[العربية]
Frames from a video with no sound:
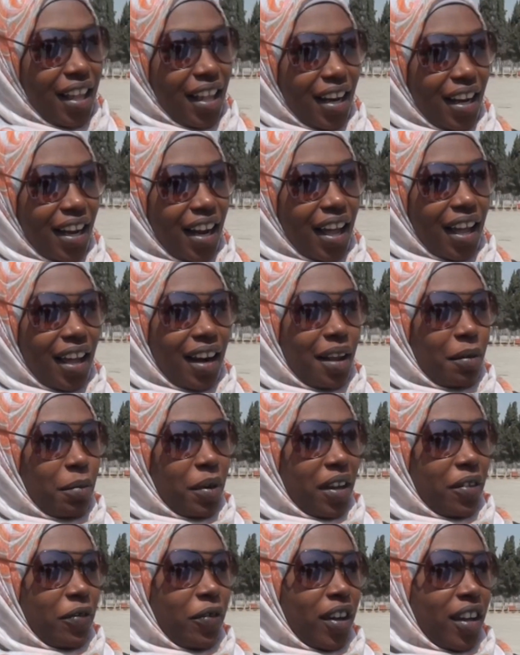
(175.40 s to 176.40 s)
بس لا
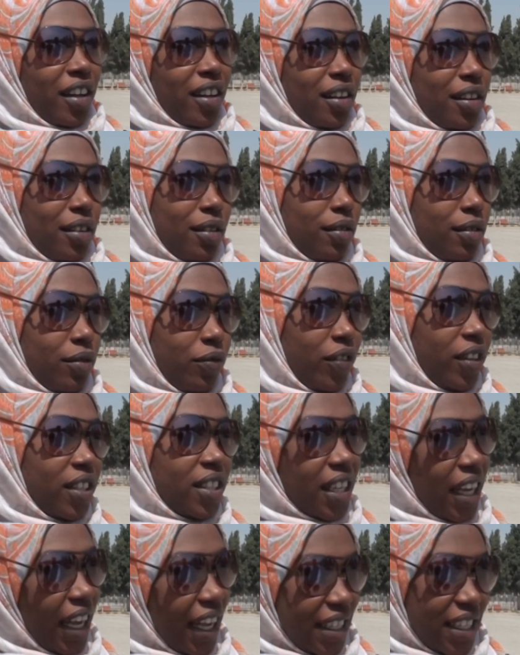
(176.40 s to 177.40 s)
انا بفكر انه في
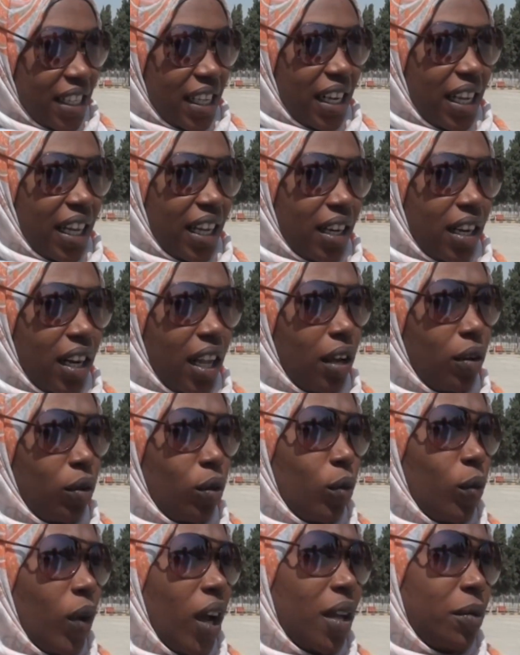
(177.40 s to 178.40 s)
تعادل يعني لانه
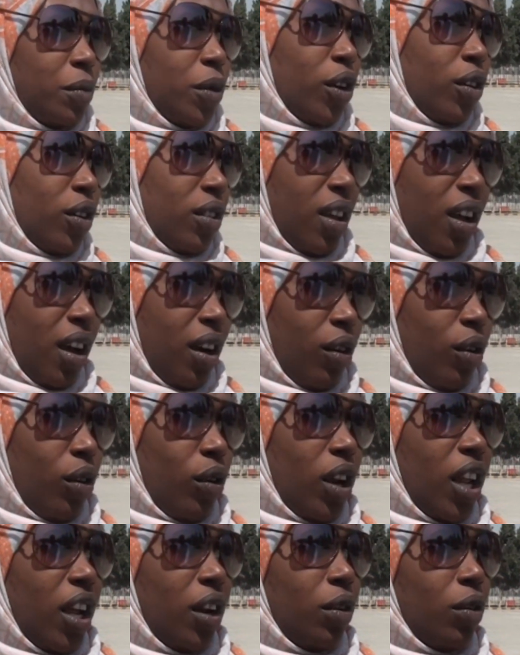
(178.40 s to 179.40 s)
كل واحد بياخذ حقه
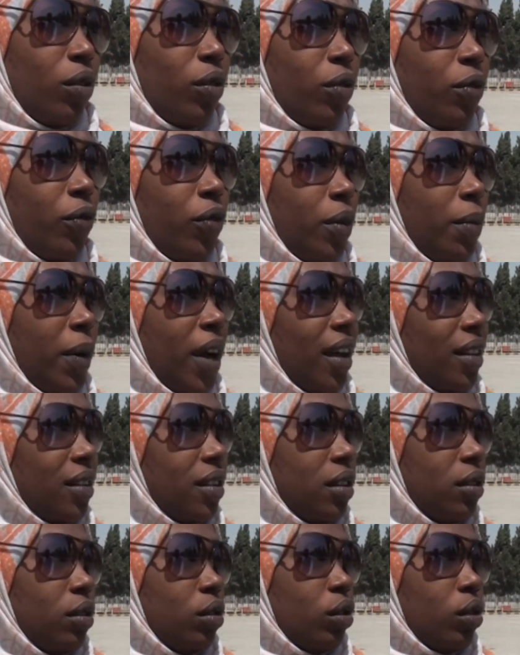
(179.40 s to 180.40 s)
لانه في بعض
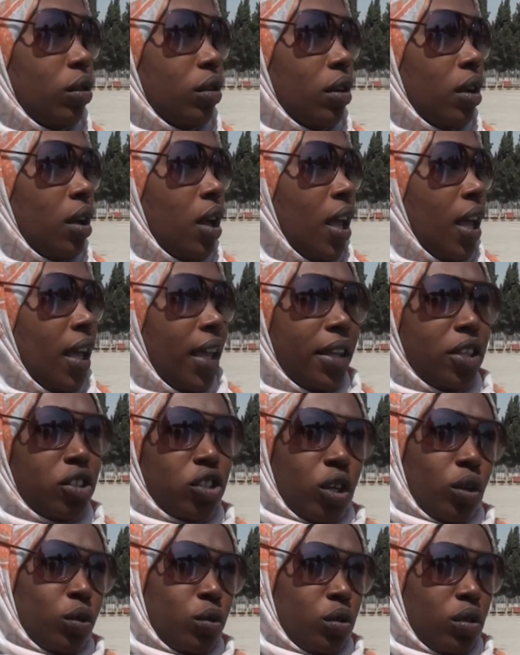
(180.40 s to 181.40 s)
انه
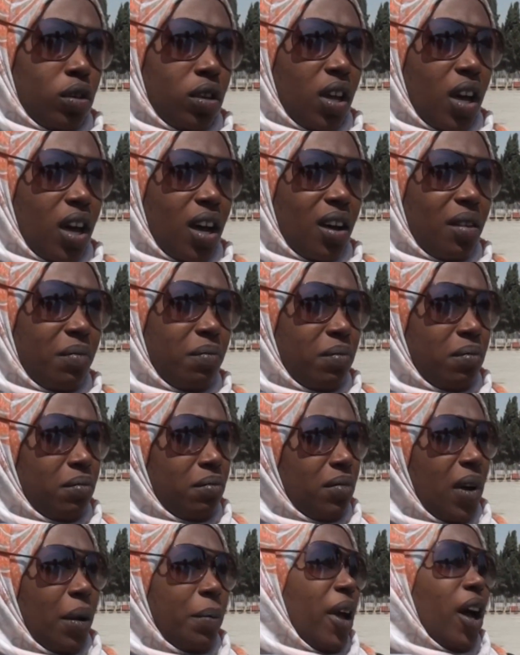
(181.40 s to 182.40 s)
ينجحوا طلاب
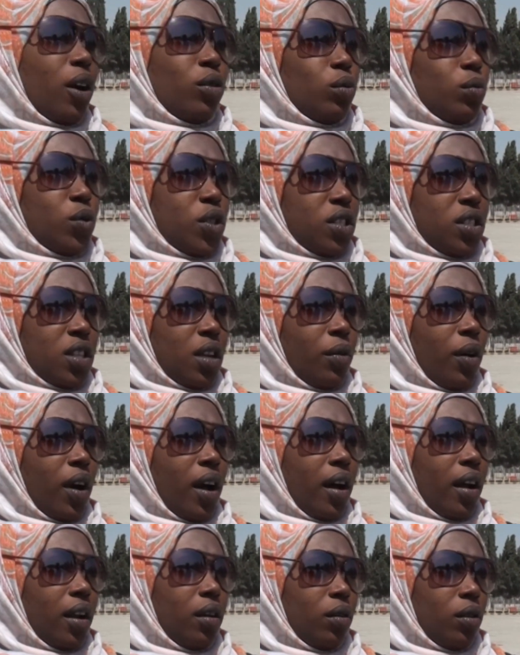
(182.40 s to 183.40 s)
ما بياخذوا مستوى
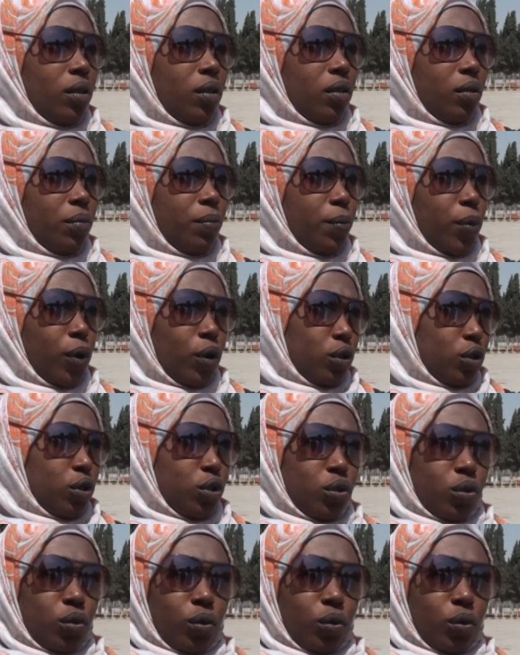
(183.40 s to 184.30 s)
انه بغش